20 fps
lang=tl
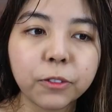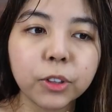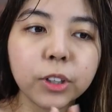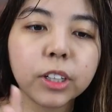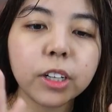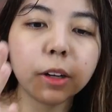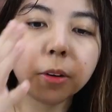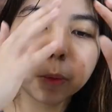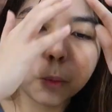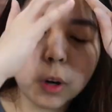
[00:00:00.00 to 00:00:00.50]

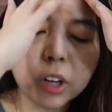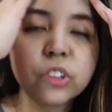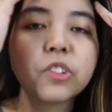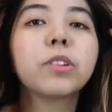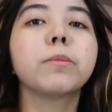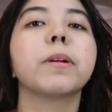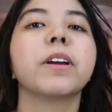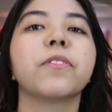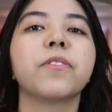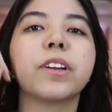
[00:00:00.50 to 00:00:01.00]
After ng
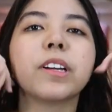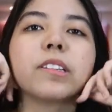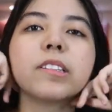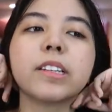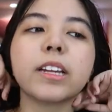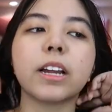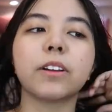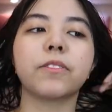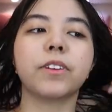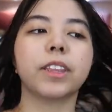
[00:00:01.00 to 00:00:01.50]
washing my
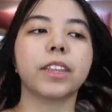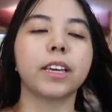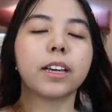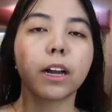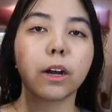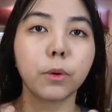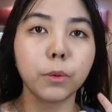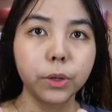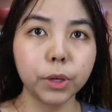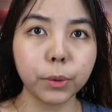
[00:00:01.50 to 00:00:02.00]
face and
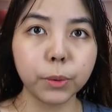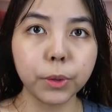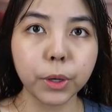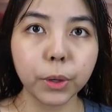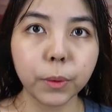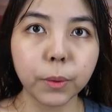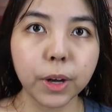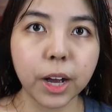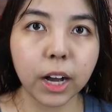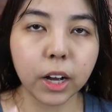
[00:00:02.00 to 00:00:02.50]
everything, ang
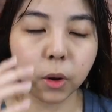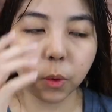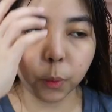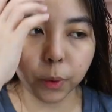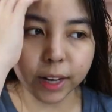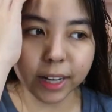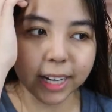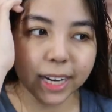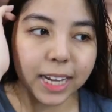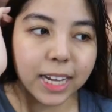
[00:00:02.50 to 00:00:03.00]
una-una kong
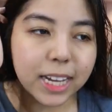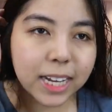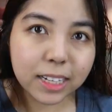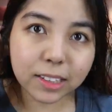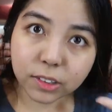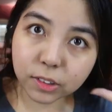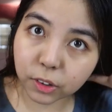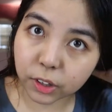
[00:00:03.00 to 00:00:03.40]
gagawin is,